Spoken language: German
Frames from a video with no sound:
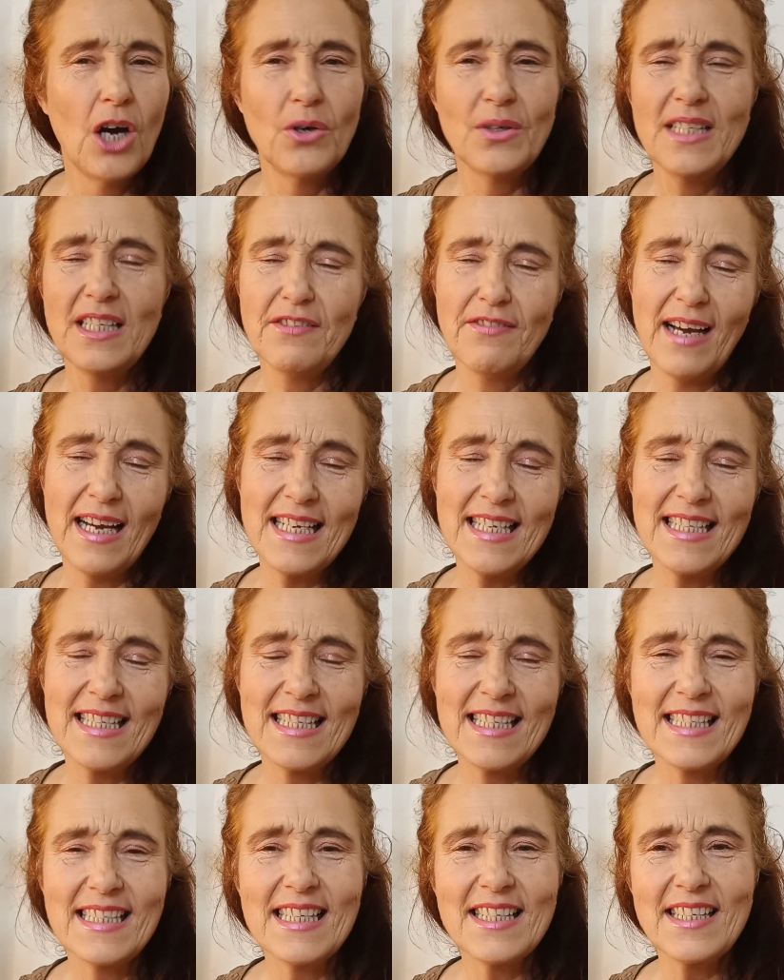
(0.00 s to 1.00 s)
Und ich
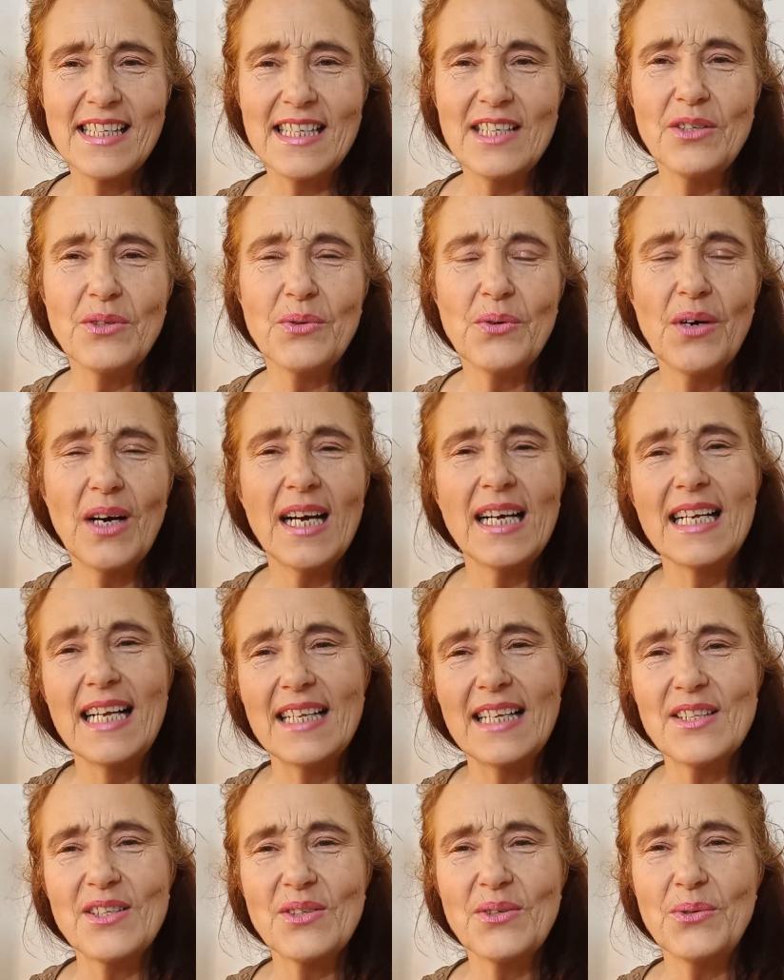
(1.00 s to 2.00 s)
weiß, das sind nur
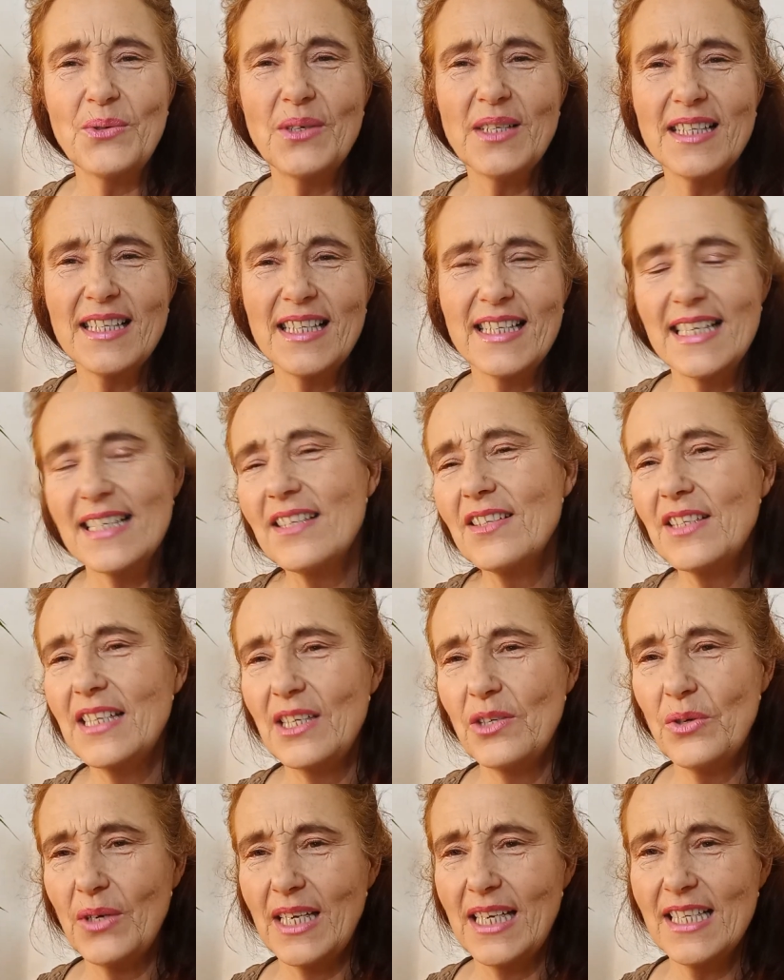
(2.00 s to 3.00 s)
ganz kurze, jetzt
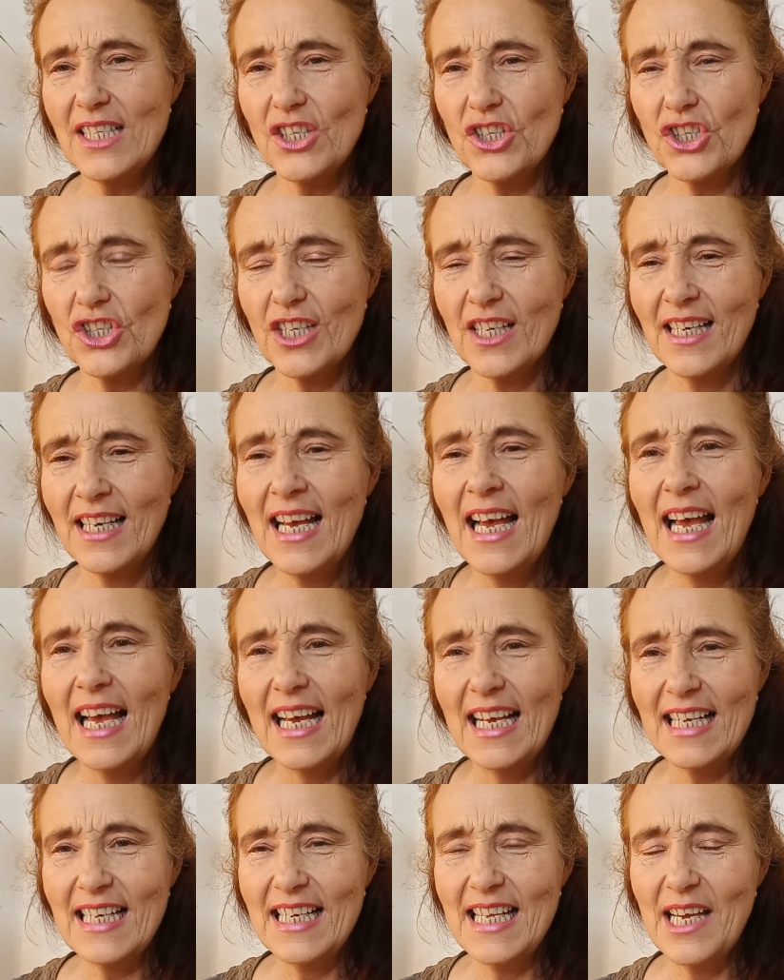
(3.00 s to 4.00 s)
theoretische
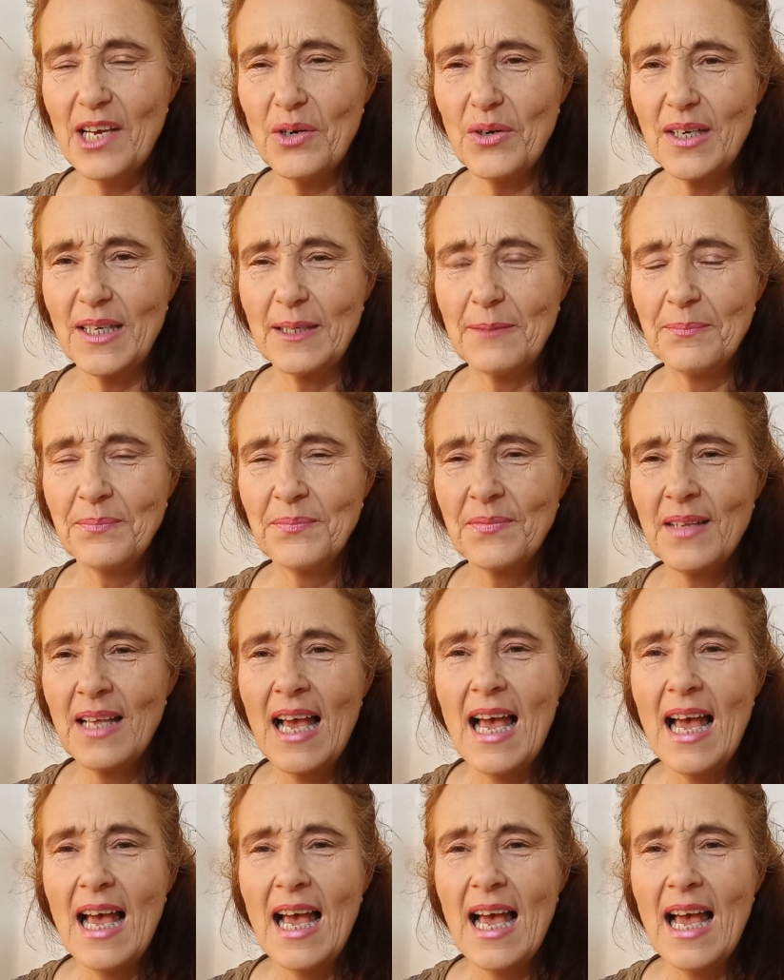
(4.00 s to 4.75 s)
Erklärungen.